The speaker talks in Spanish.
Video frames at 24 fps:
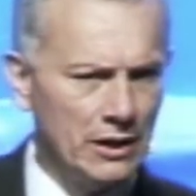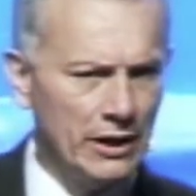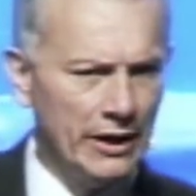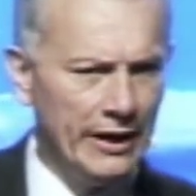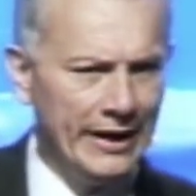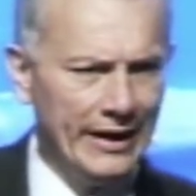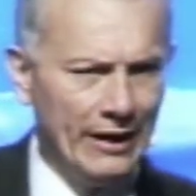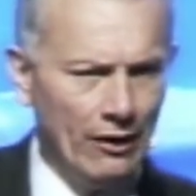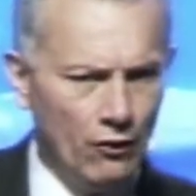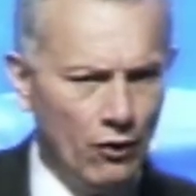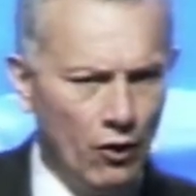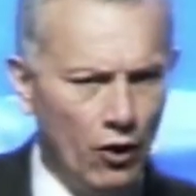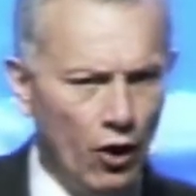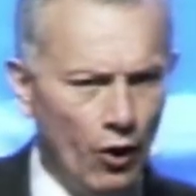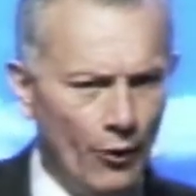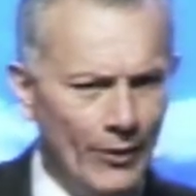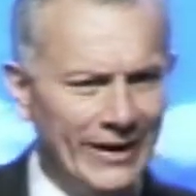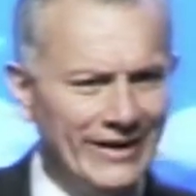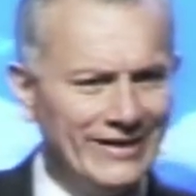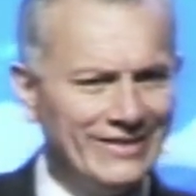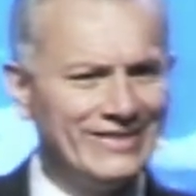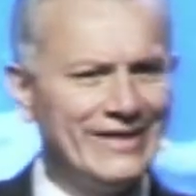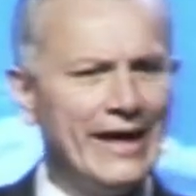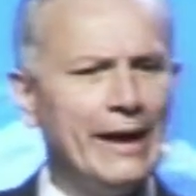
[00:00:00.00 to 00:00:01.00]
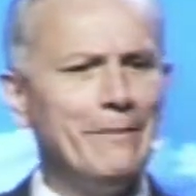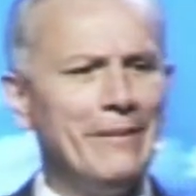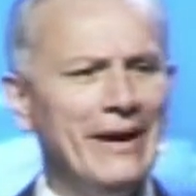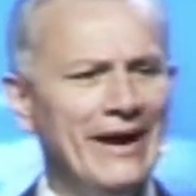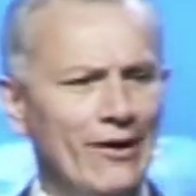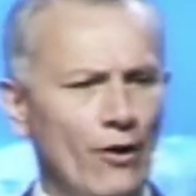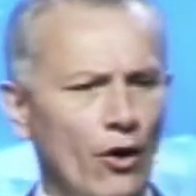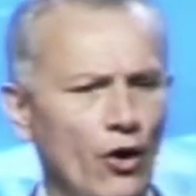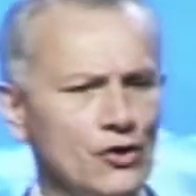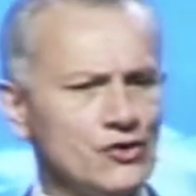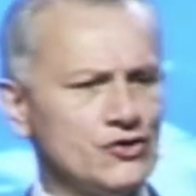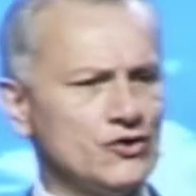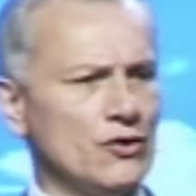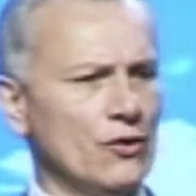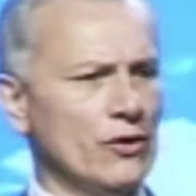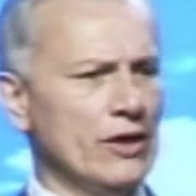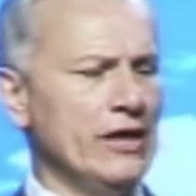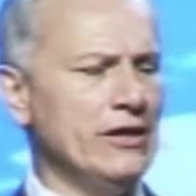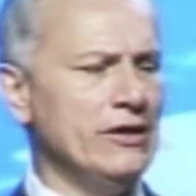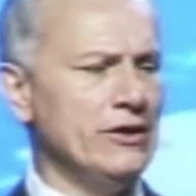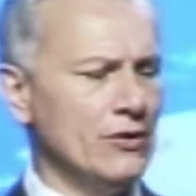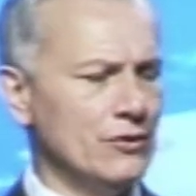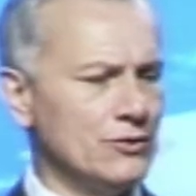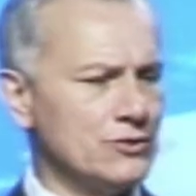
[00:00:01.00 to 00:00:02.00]
era un joven temeroso
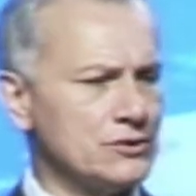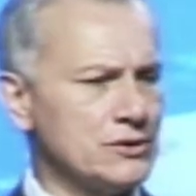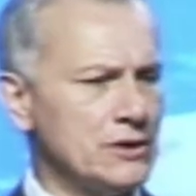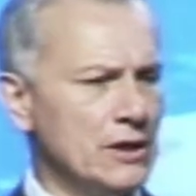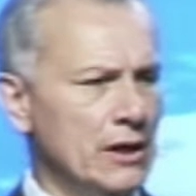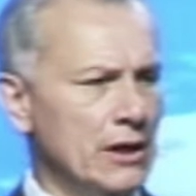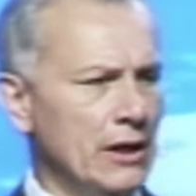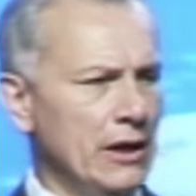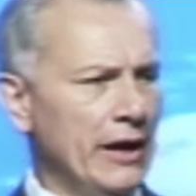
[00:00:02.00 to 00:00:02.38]
de Dios,